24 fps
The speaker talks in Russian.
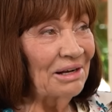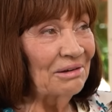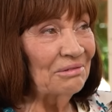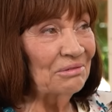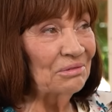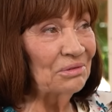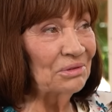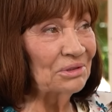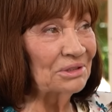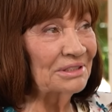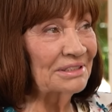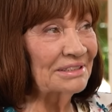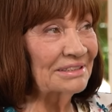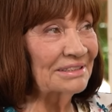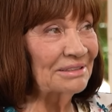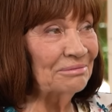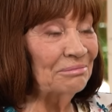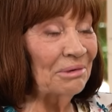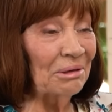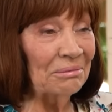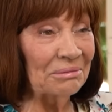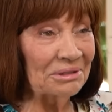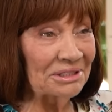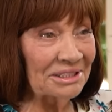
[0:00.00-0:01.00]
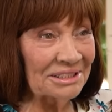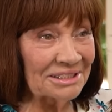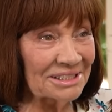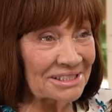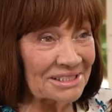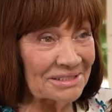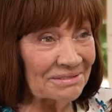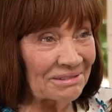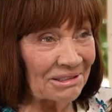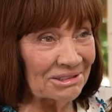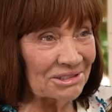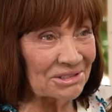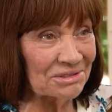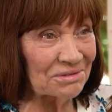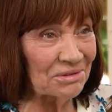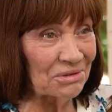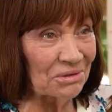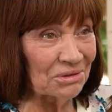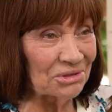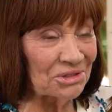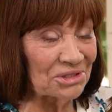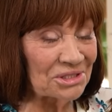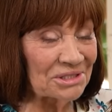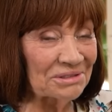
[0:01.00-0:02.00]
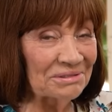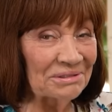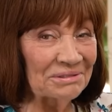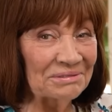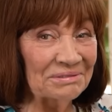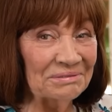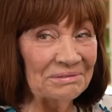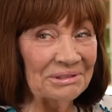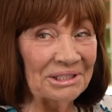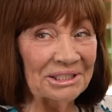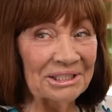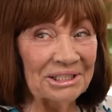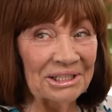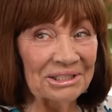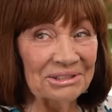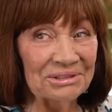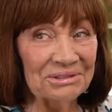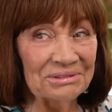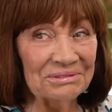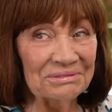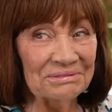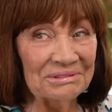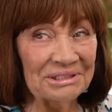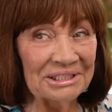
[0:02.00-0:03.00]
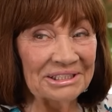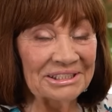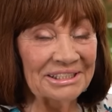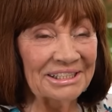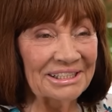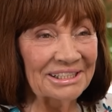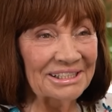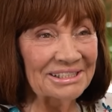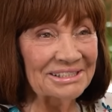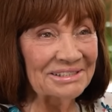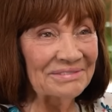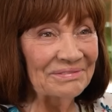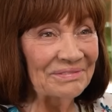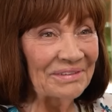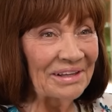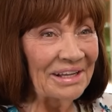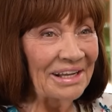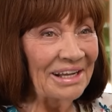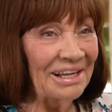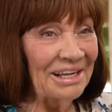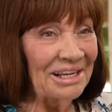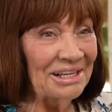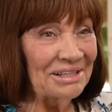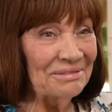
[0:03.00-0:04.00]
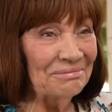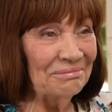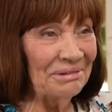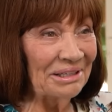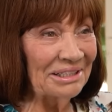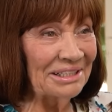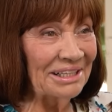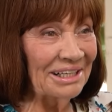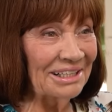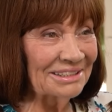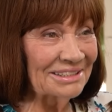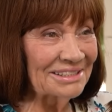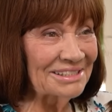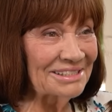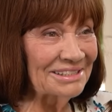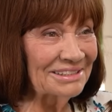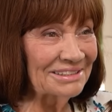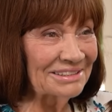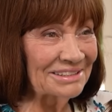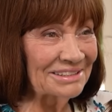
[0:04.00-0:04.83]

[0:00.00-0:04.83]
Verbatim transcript: вот мама не называла свое отчество в блокаду в Ленинграде, боялась